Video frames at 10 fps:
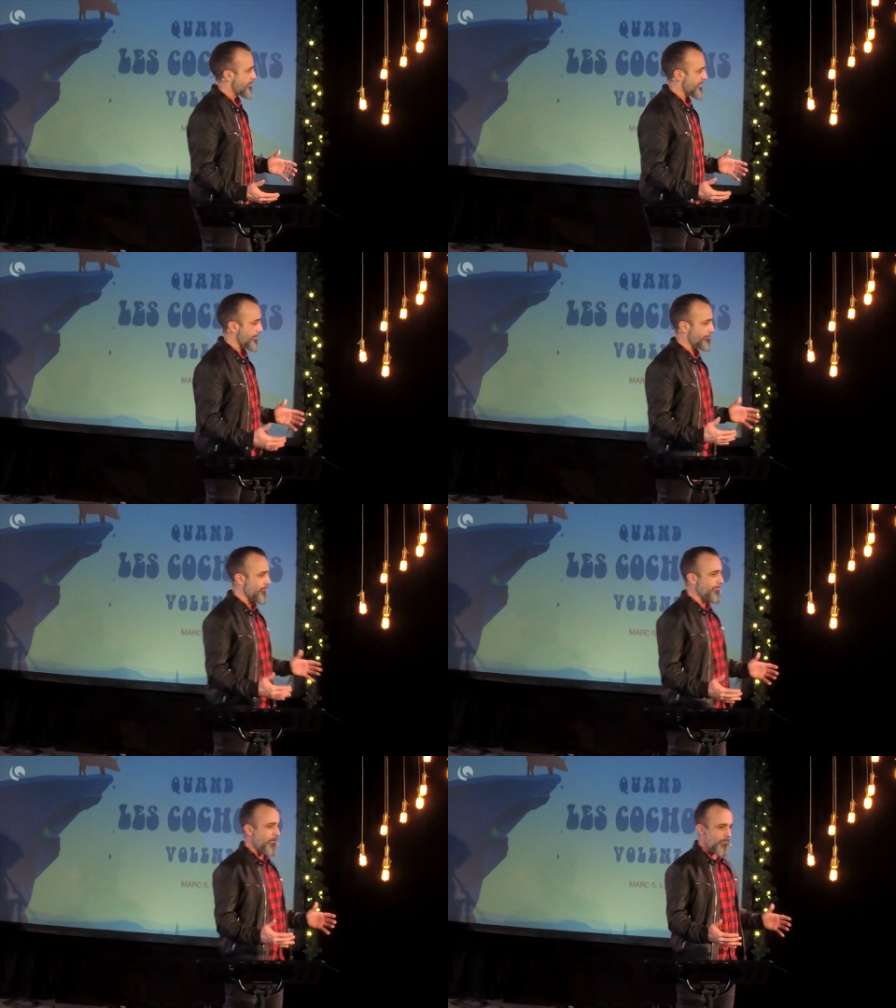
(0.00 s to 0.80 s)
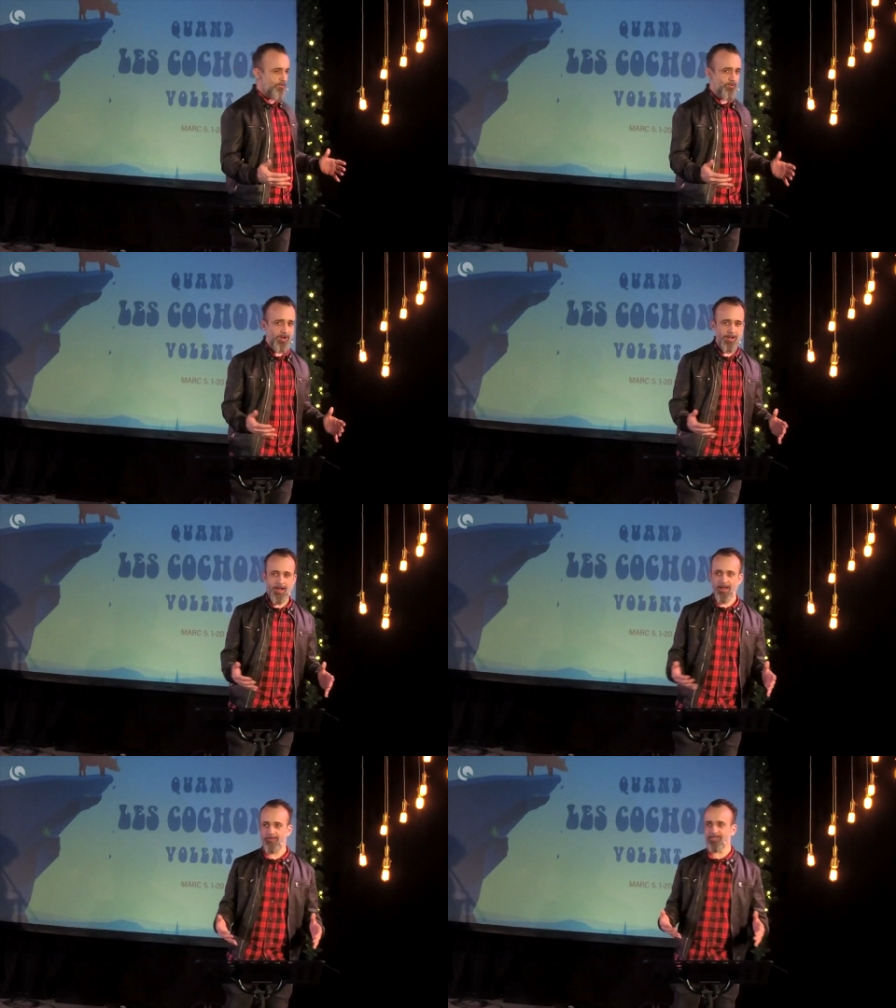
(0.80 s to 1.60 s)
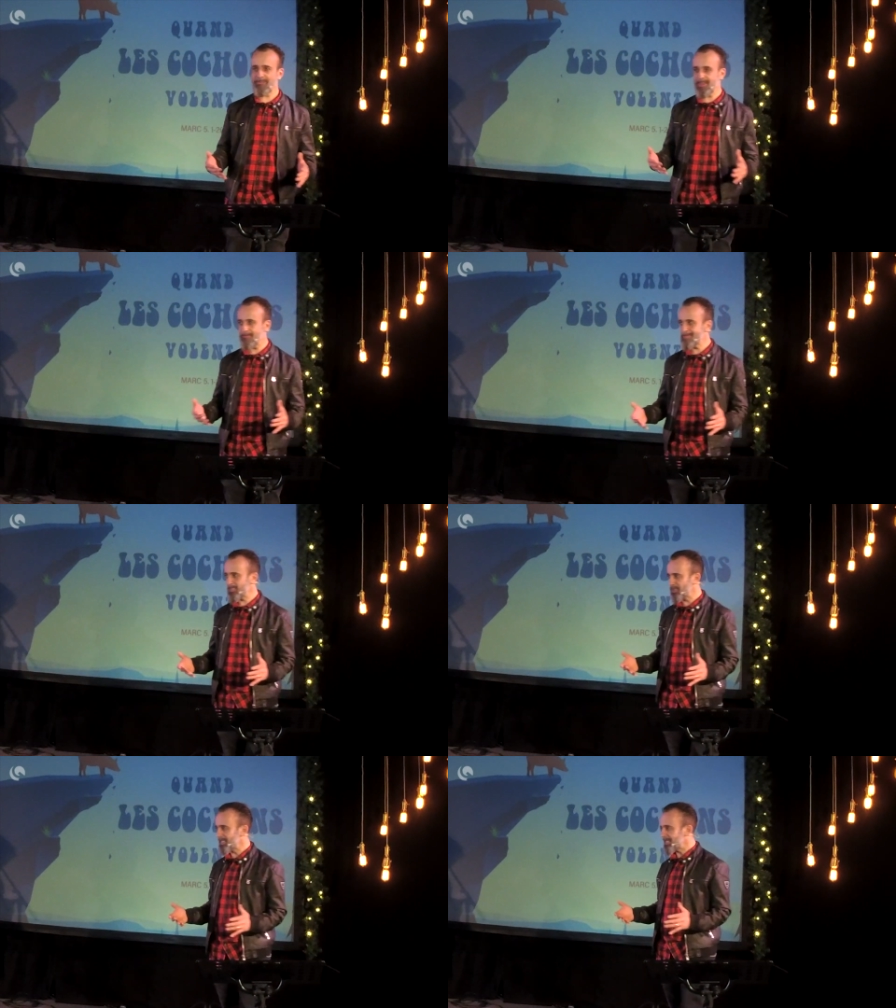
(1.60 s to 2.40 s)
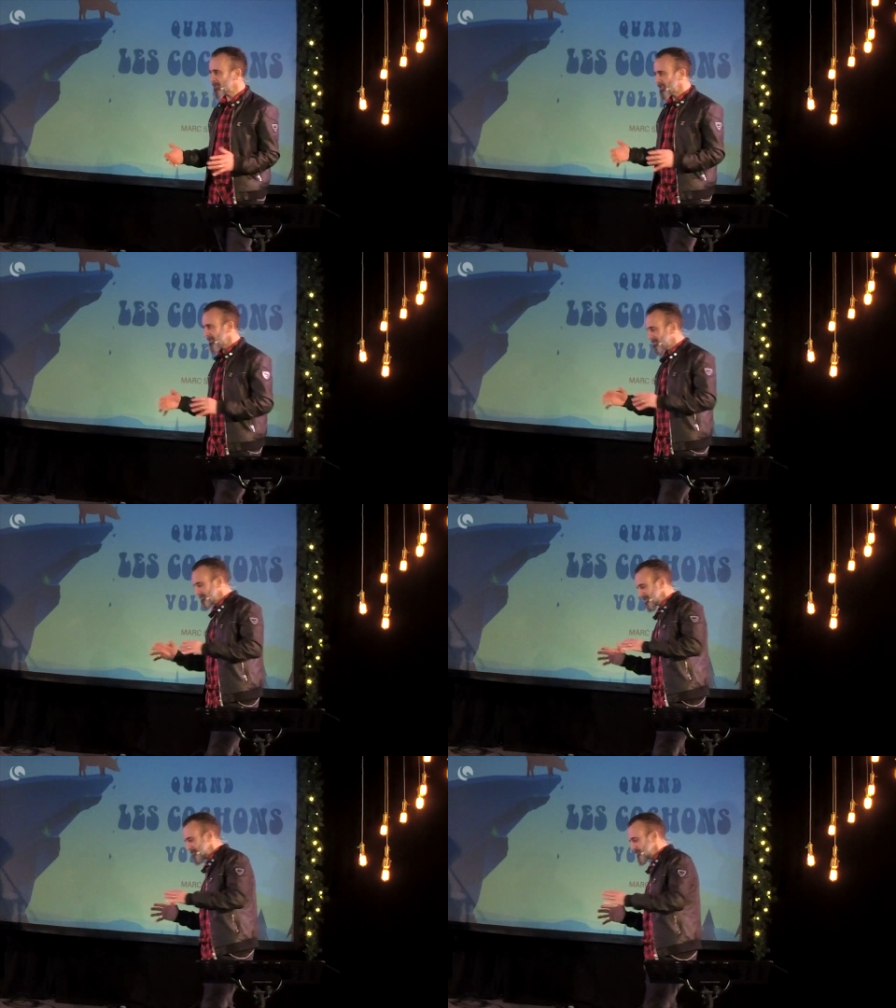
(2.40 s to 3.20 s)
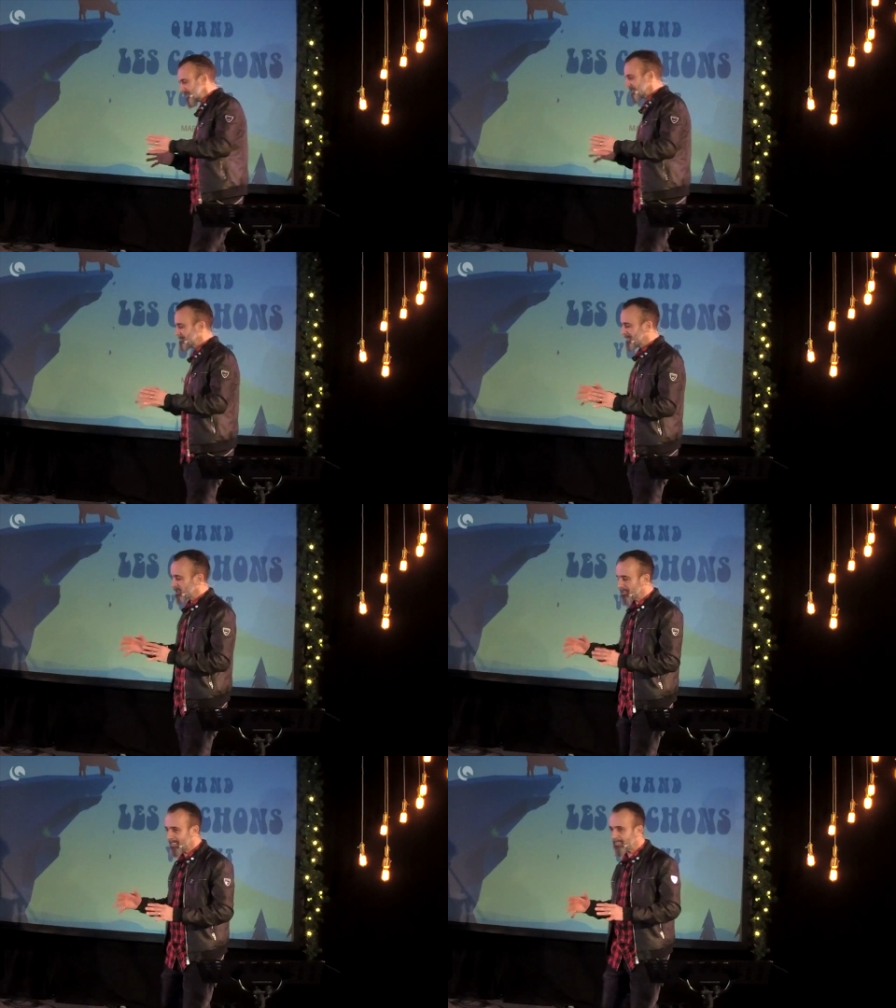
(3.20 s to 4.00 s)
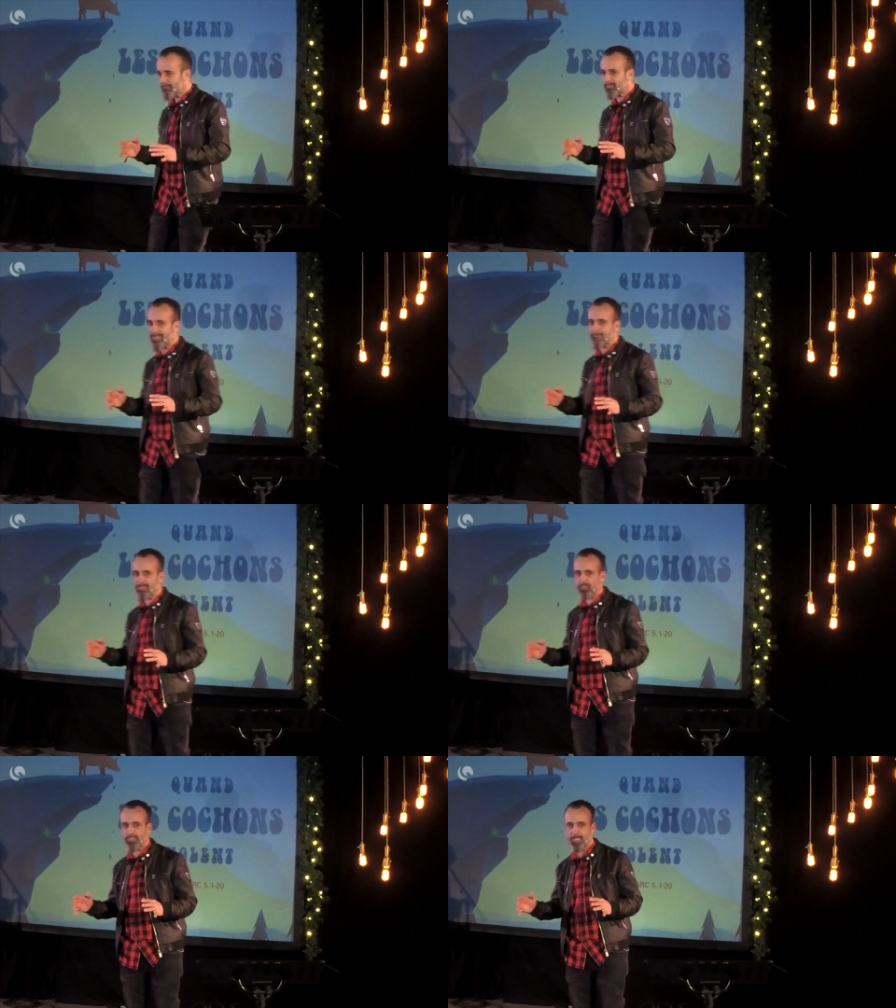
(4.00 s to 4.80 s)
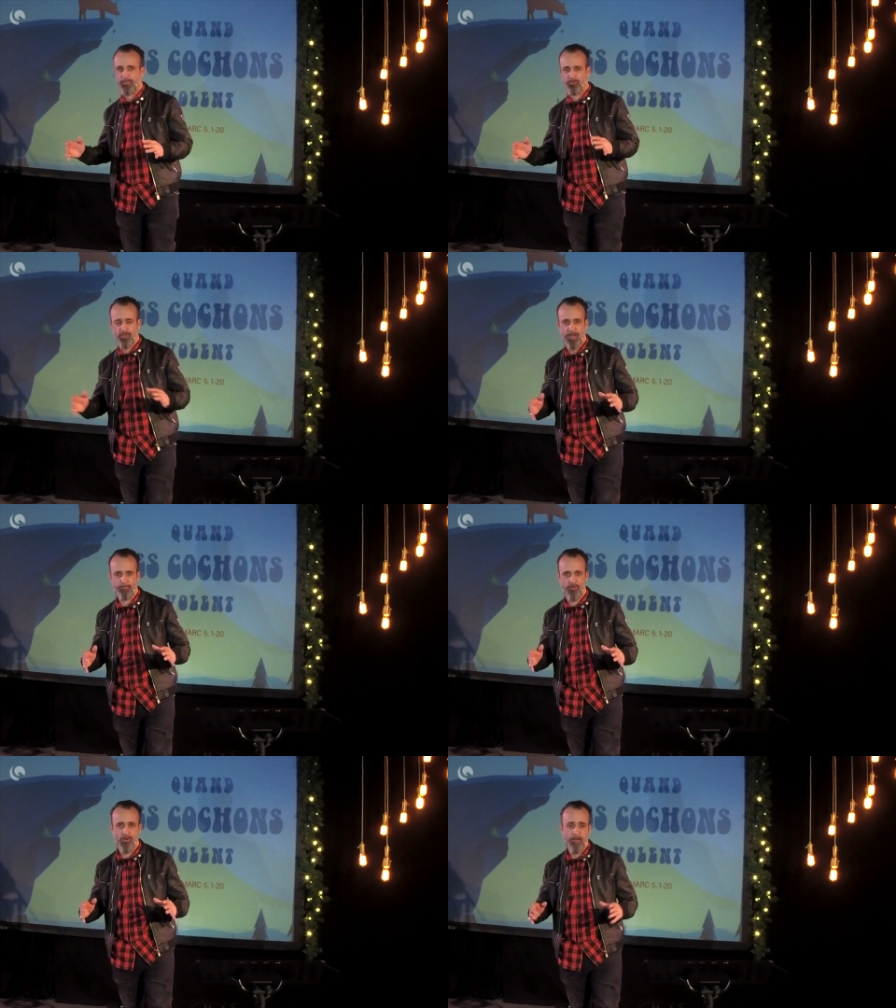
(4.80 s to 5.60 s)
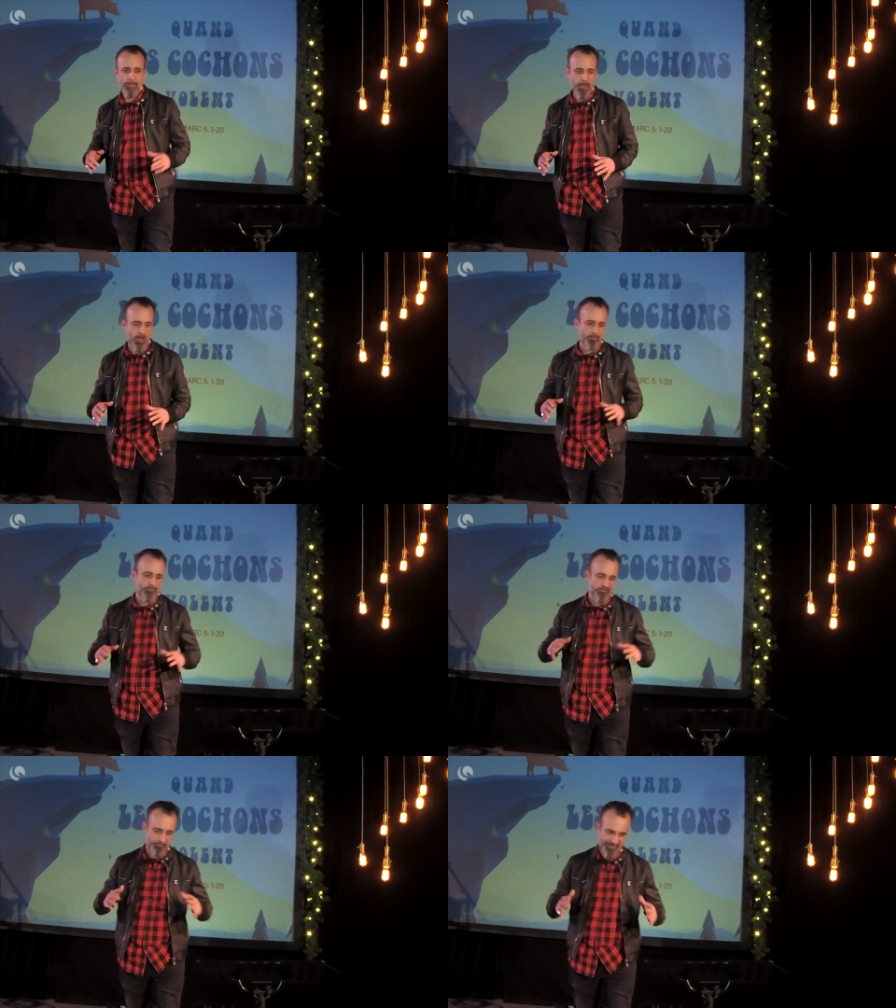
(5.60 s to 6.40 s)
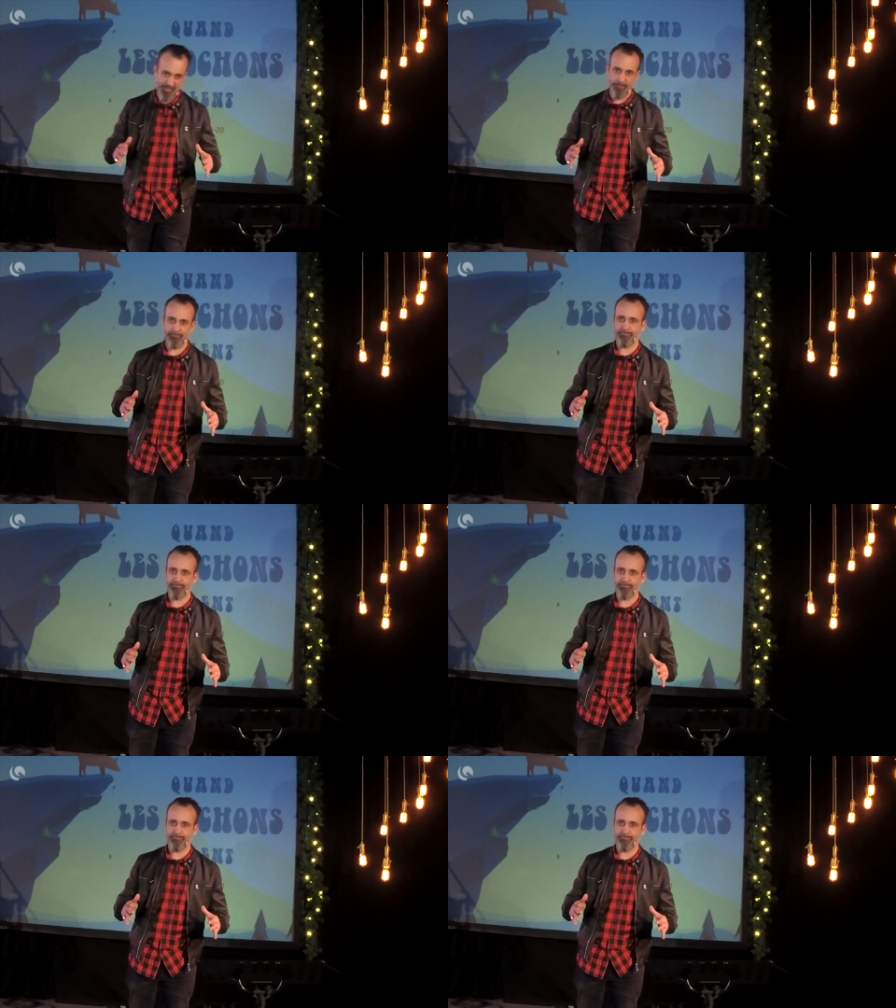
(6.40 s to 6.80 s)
dire, pour beaucoup, euh, vous avez imaginé, quand j'ai commencé à vous dire d'imaginer, vous avez imaginé un truc un peu euh, de vampire.